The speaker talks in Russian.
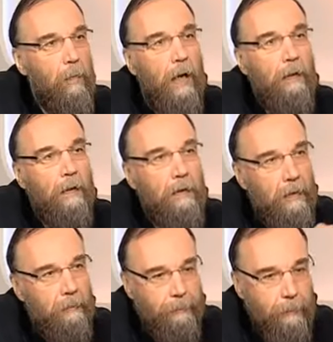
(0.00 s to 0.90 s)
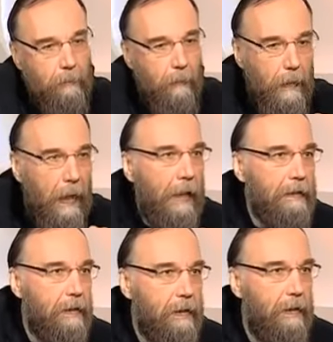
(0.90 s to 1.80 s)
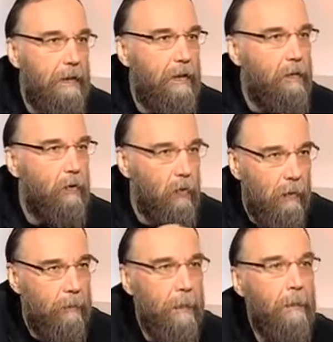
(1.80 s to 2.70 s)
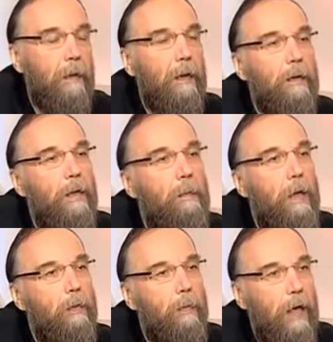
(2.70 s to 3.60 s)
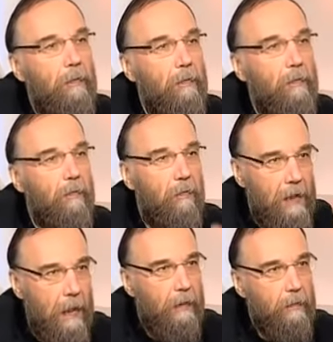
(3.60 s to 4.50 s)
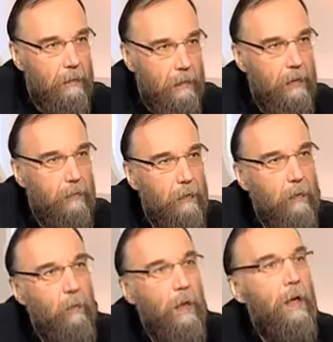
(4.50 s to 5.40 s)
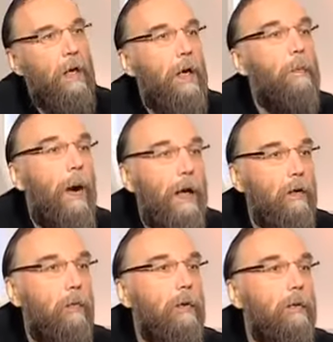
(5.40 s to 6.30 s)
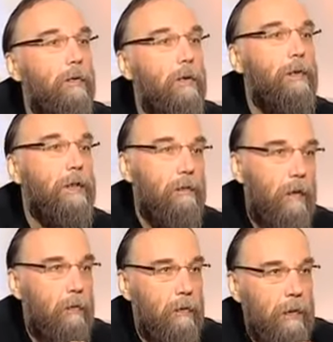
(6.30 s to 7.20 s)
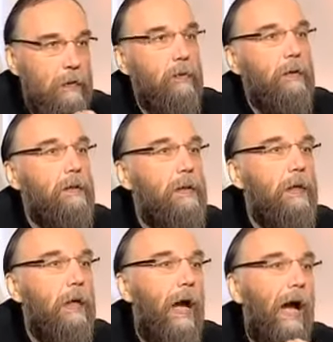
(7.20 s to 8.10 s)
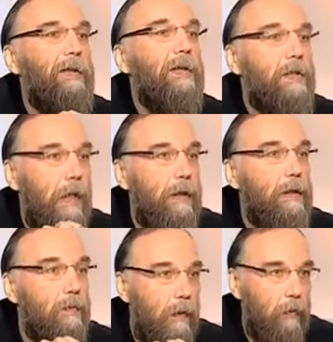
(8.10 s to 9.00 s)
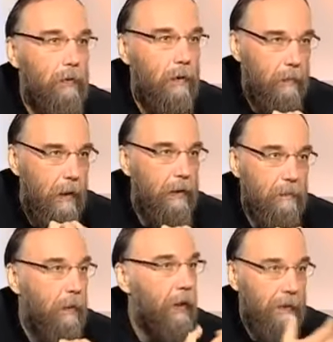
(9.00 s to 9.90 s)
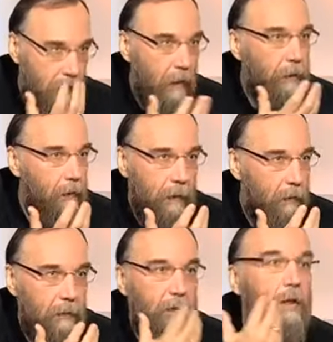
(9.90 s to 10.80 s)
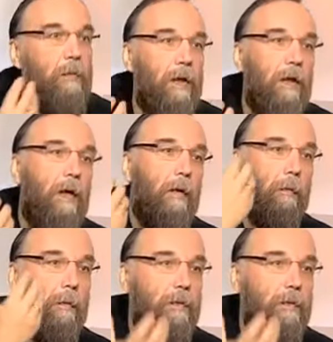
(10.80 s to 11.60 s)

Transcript: догматы, ни отцы, никто не имеет права влиять на индивидуума, и поэтому он должен быть свободен. Отсюда идея отрицательной свободы либерализма. Это они сами говорят, это не мы